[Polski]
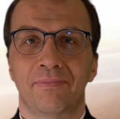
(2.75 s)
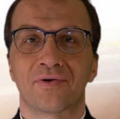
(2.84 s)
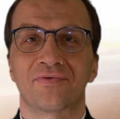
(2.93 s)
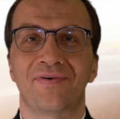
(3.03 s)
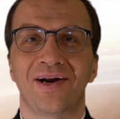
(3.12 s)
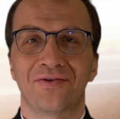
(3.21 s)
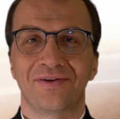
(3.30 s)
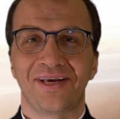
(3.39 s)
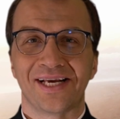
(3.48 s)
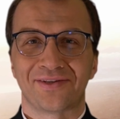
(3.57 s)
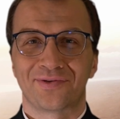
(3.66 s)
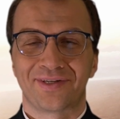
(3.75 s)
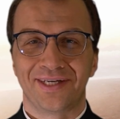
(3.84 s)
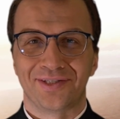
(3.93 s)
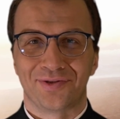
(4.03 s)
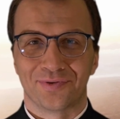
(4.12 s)
Pochwalony Jezus
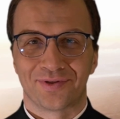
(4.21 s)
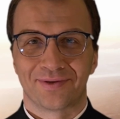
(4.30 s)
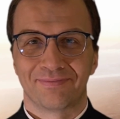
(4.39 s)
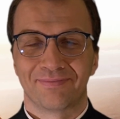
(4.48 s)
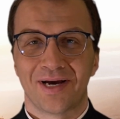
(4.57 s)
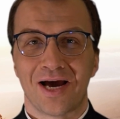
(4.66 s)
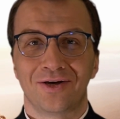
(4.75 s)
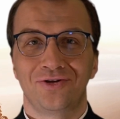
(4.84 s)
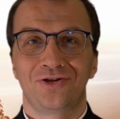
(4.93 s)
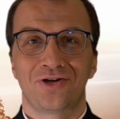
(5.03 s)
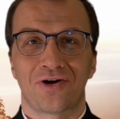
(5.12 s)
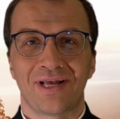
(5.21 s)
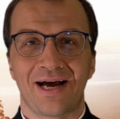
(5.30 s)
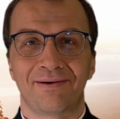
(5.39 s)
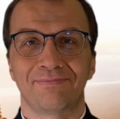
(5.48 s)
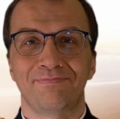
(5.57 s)
Chrystus.
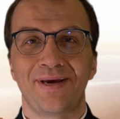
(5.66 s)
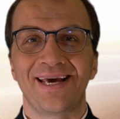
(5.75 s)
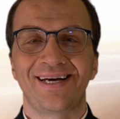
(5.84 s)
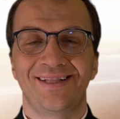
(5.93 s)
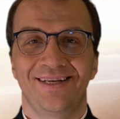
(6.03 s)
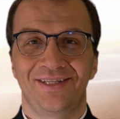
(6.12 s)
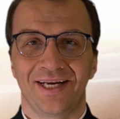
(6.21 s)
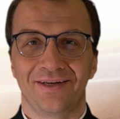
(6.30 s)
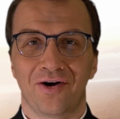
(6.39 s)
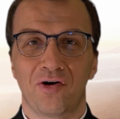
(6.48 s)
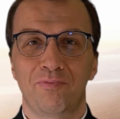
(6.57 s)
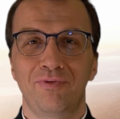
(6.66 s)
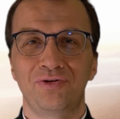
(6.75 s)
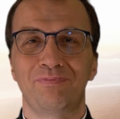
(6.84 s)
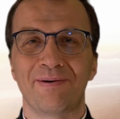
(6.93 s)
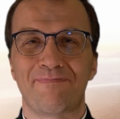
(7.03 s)
Środa, piękny dzień.
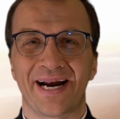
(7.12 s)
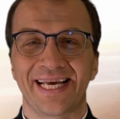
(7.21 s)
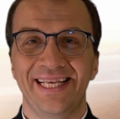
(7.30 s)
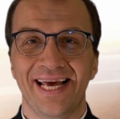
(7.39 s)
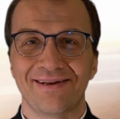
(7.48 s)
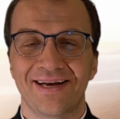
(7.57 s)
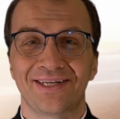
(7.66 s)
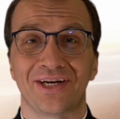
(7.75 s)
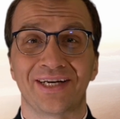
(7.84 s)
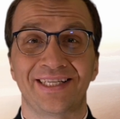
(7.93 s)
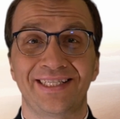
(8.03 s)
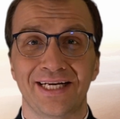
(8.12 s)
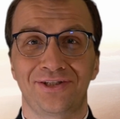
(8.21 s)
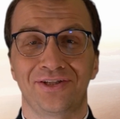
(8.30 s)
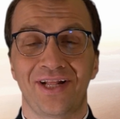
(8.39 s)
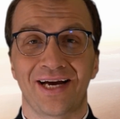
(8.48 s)
Obudźmy pragnienie, że chcę
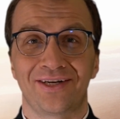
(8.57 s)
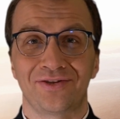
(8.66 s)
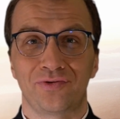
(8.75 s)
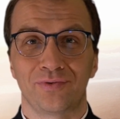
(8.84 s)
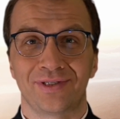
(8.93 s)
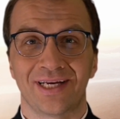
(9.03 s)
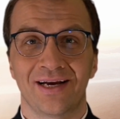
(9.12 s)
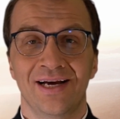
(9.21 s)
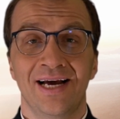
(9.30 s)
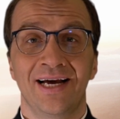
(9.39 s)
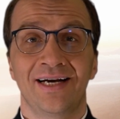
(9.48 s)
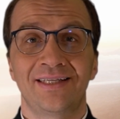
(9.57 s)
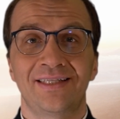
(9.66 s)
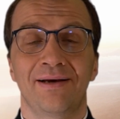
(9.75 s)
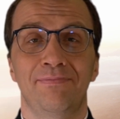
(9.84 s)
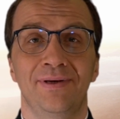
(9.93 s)
żyć dla Chrystusa.
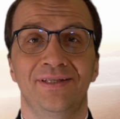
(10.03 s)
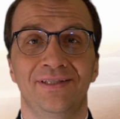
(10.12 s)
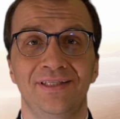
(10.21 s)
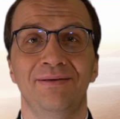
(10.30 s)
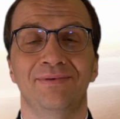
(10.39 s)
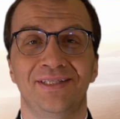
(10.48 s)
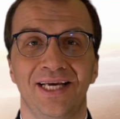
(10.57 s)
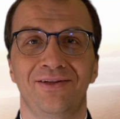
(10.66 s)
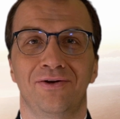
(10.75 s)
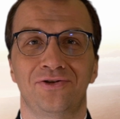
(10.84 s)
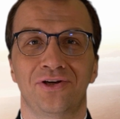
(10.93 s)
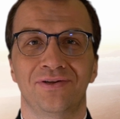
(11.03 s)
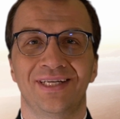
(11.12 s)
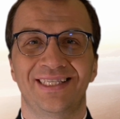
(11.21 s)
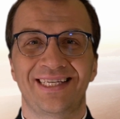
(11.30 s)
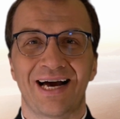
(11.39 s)
Chcę być z Nim
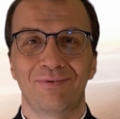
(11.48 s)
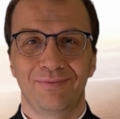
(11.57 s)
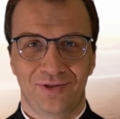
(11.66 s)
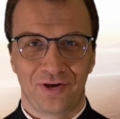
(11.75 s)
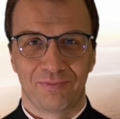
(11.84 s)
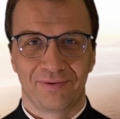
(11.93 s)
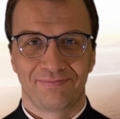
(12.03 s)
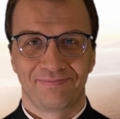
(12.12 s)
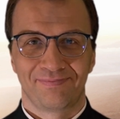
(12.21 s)
zjednoczony całym sobą.